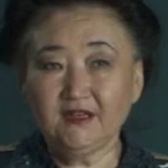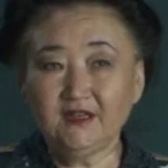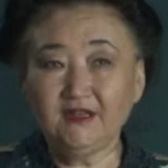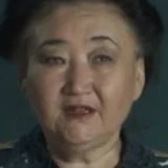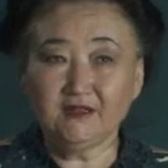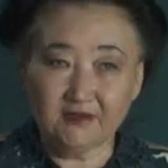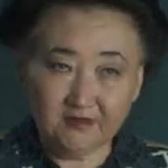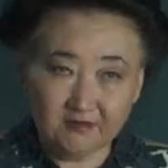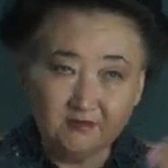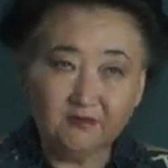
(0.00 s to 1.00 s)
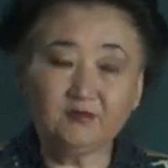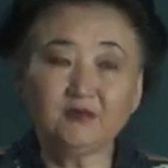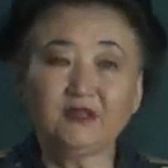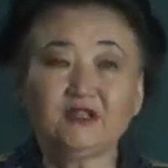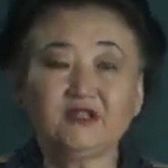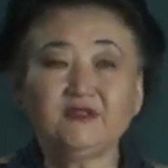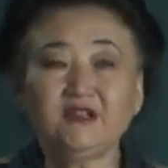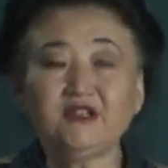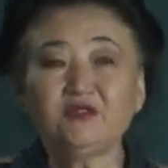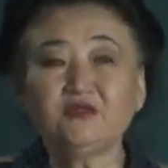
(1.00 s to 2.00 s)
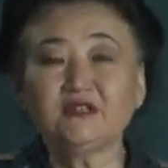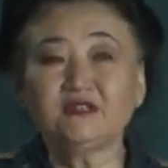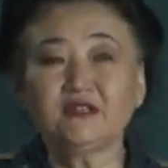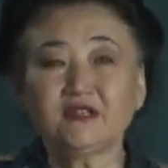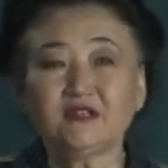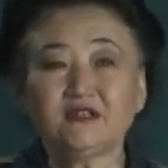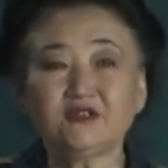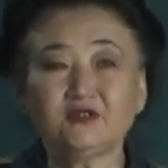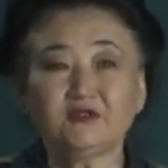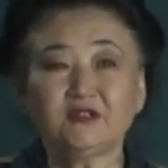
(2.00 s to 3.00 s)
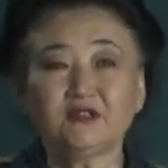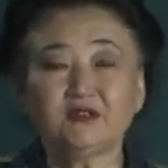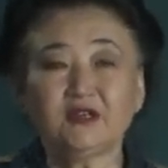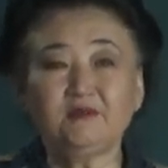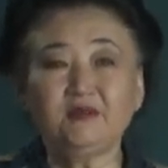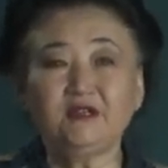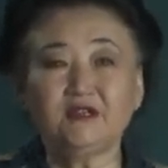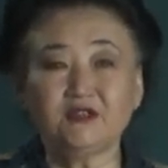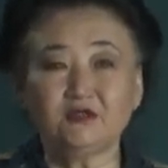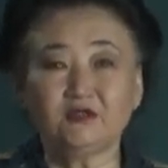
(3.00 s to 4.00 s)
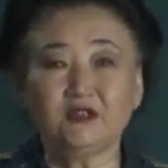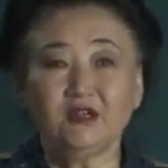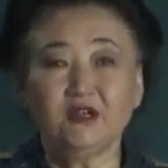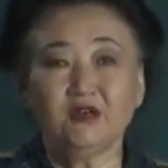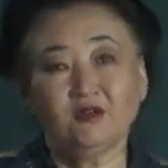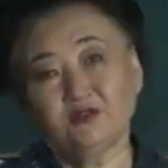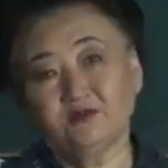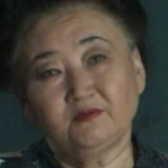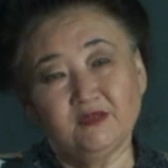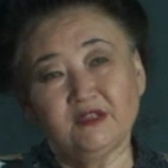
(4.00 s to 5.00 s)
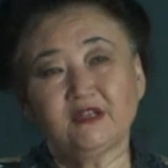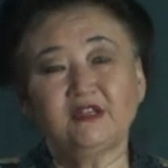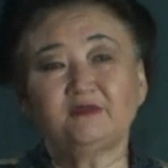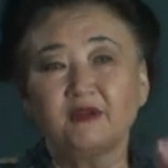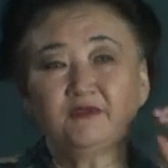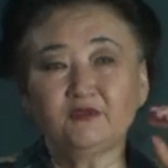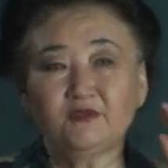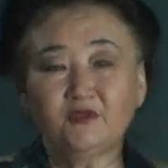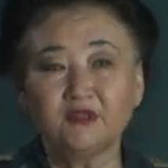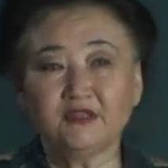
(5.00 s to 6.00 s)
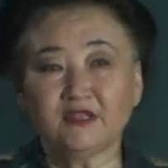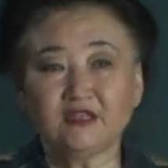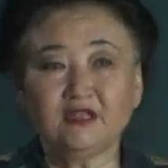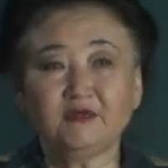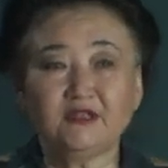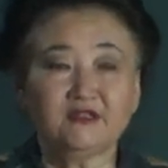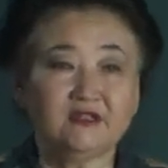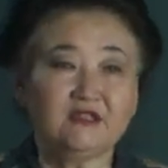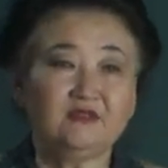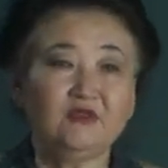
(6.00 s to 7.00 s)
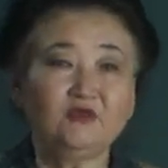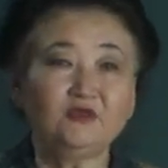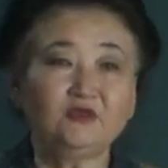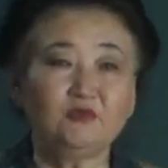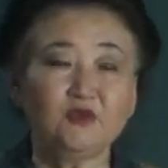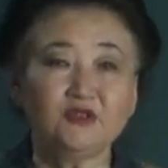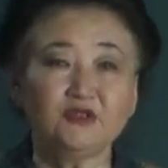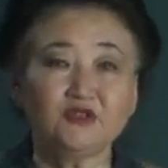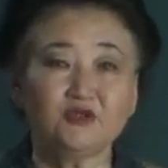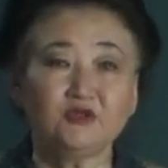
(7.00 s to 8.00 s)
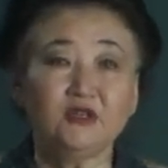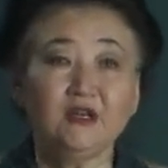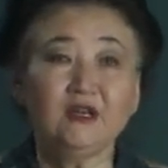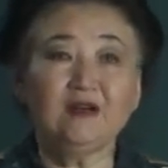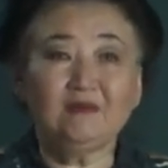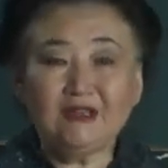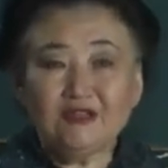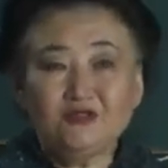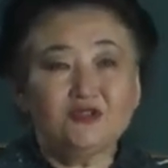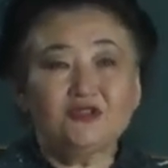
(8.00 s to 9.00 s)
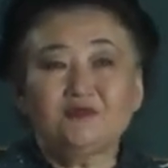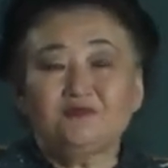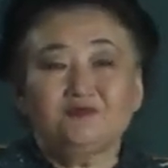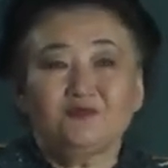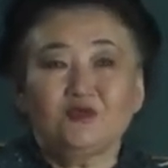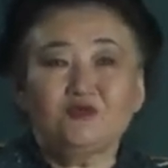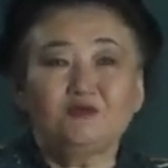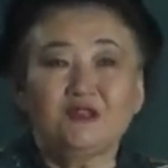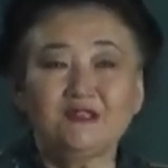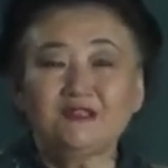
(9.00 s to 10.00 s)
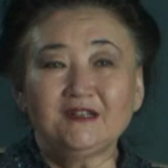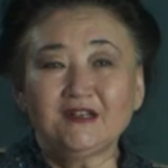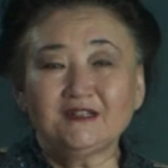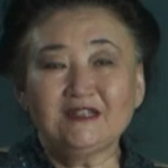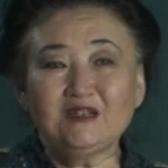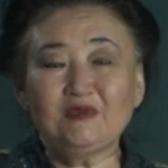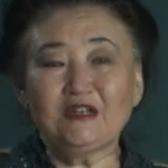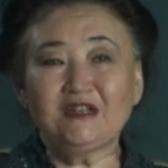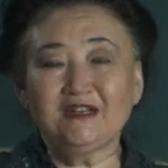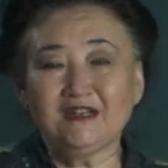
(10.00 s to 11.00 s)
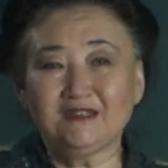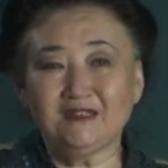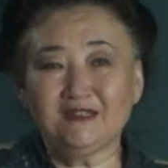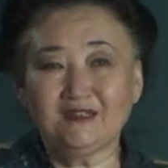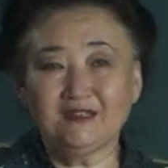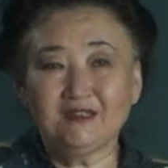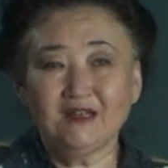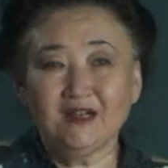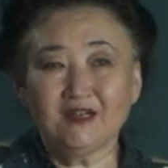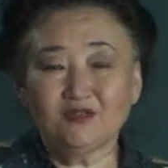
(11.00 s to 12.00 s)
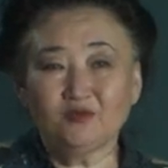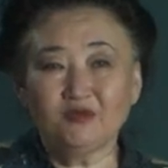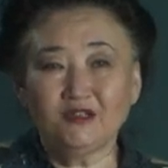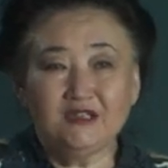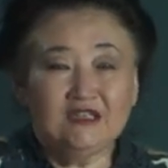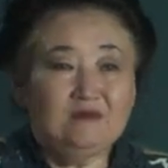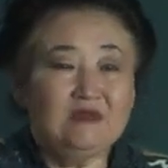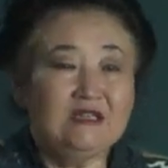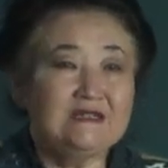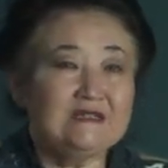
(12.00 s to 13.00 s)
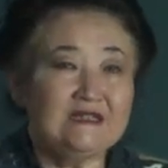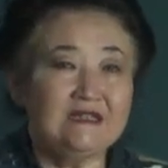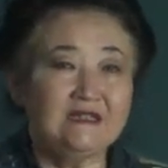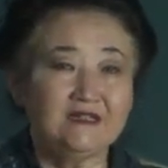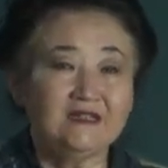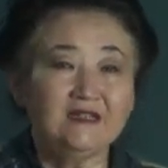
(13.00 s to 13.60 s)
И при нашей встрече он как-то рассказал, что вот это обидно, что он несколько лет провел в городе, а когда приехал к себе в Аул, то понял, что молодежь, в общем-то, где-то как-то неприкаяна и особенно не имеет целей